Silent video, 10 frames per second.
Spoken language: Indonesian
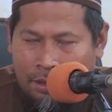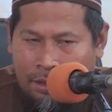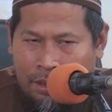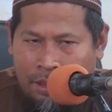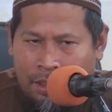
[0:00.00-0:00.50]

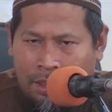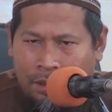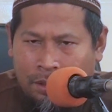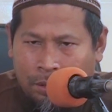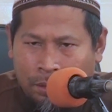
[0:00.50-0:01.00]

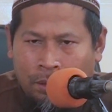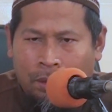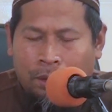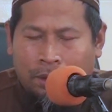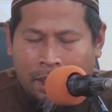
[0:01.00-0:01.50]
jadi
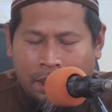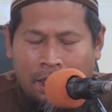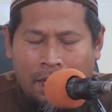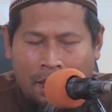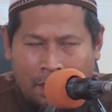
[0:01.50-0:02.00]
sungguh
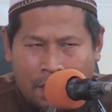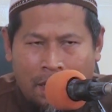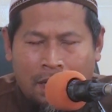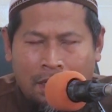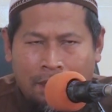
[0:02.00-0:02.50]
saya
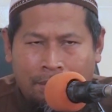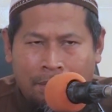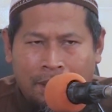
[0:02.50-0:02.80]
akan